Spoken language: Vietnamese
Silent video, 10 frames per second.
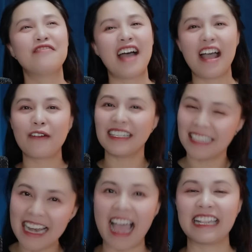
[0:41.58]
và quay
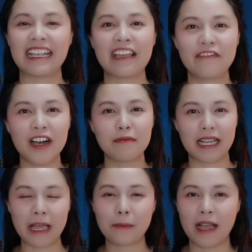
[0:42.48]
trở lại thì cái phần mà
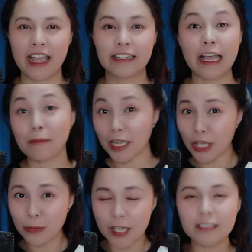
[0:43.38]
các bạn thắc mắc
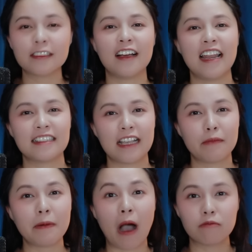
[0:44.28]
nhiều nhất đó là sao
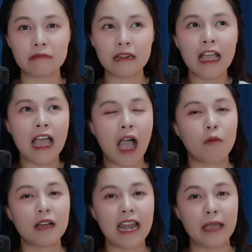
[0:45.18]
bắp không
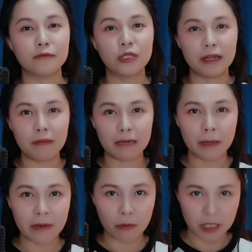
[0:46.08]
không có làm truyện ma
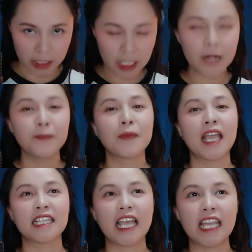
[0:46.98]
bắp đọc nữa
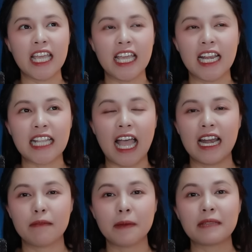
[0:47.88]
thì hiện tại
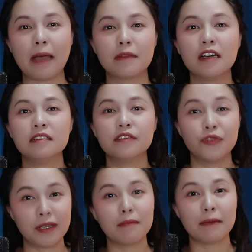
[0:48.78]
là bắp tạm ngưng
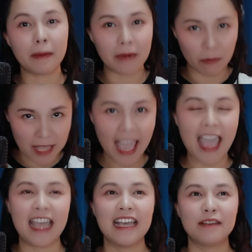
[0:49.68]
truyện ma bắp đọc
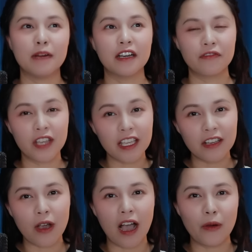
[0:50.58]
nha bởi
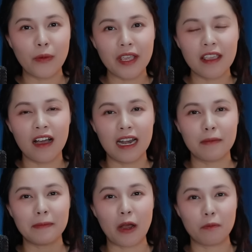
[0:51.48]
vì uh, nguyên do là
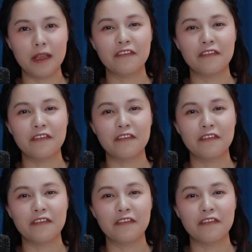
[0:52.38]
bắp đọc bị